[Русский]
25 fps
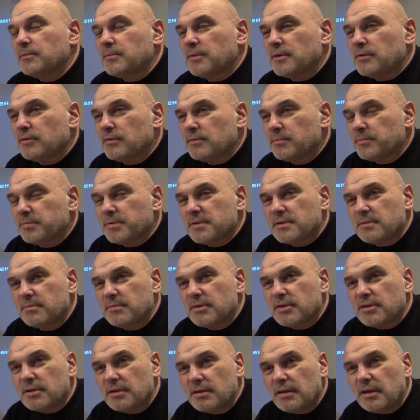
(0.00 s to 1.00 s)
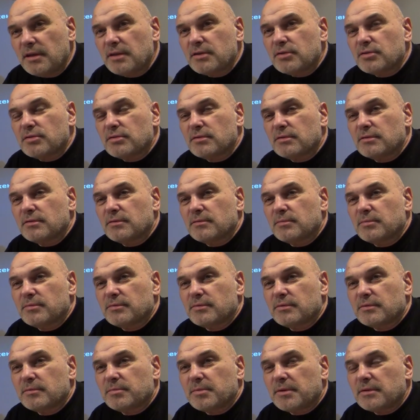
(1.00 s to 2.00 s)
потом посмешнее что-то
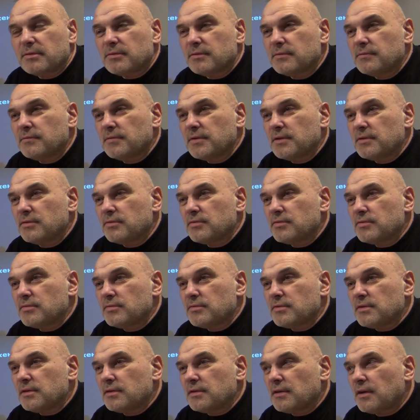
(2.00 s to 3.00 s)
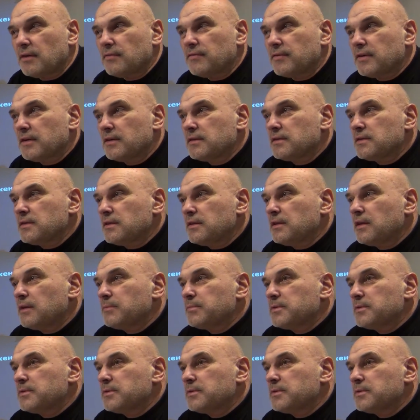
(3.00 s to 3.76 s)
будет, потом видеосюжет, а в конце я